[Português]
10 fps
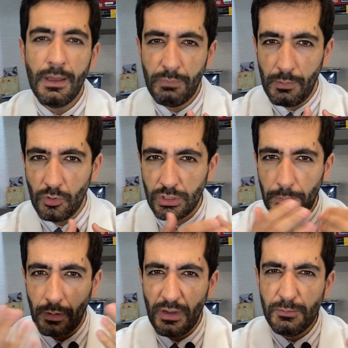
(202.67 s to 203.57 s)
para mostrar
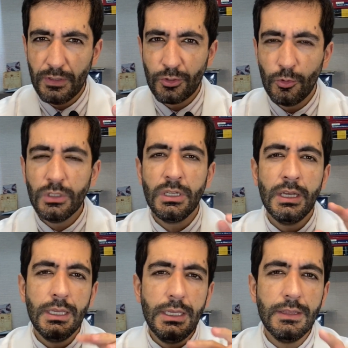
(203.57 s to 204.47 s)
para mais pessoas
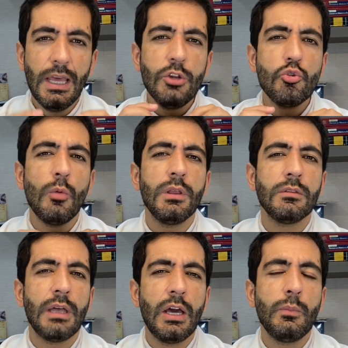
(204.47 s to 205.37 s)
e deixa um
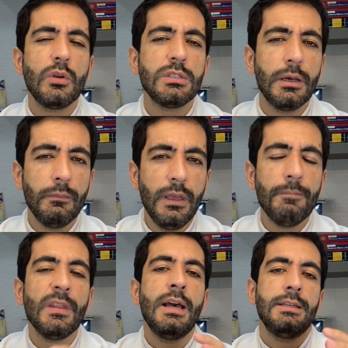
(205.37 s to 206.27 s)
comentário para eu saber
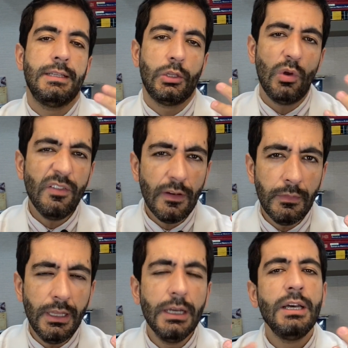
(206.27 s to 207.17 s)
se na tua
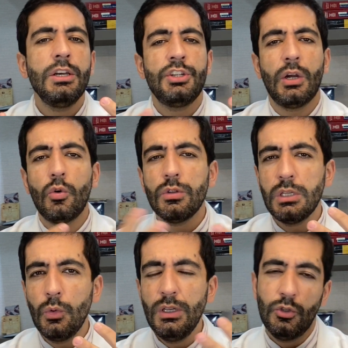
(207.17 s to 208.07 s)
família já
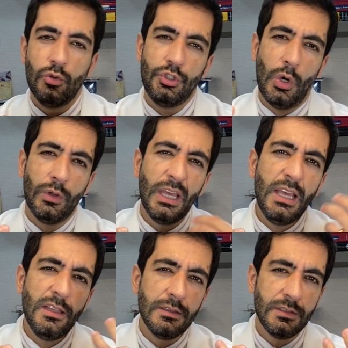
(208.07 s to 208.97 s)
aconteceu isso, de
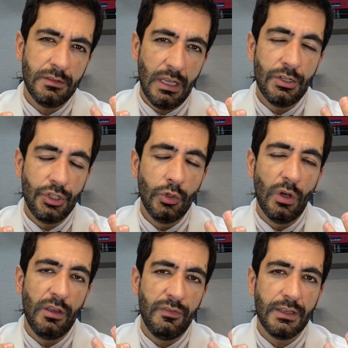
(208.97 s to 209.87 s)
alguém ter tido
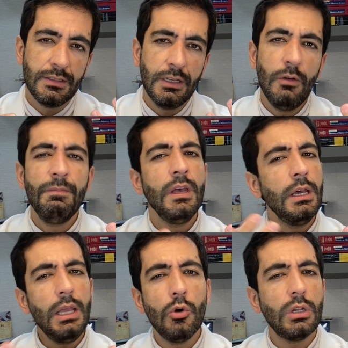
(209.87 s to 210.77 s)
a infecção
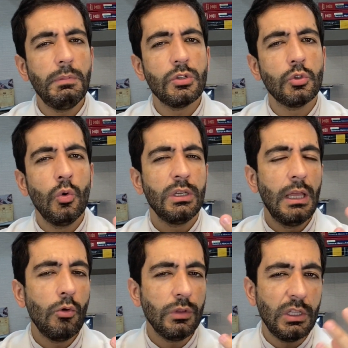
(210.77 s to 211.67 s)
e a outra pessoa que
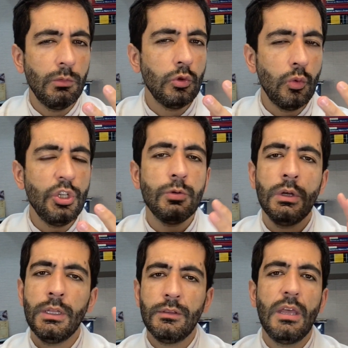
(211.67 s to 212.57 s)
tem contato muito íntimo
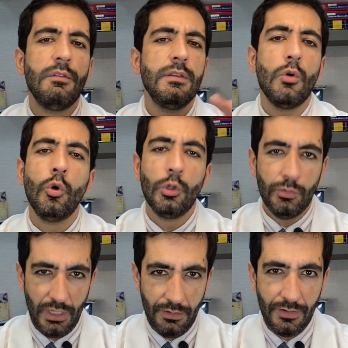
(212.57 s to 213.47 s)
teve ou não
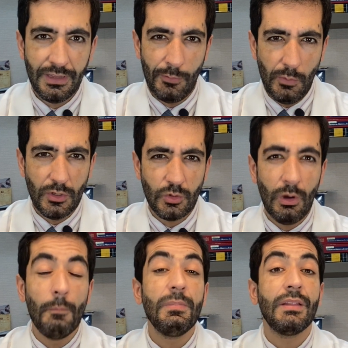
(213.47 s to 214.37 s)
teve. Tá bom,
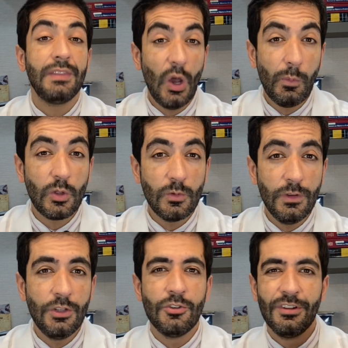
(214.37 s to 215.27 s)
pessoal? Até o próximo
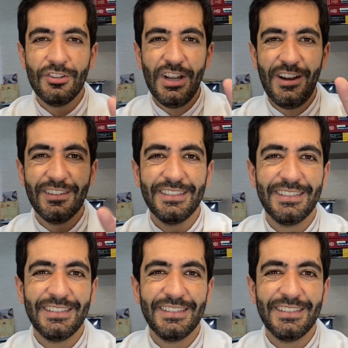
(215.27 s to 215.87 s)
vídeo. Tchau!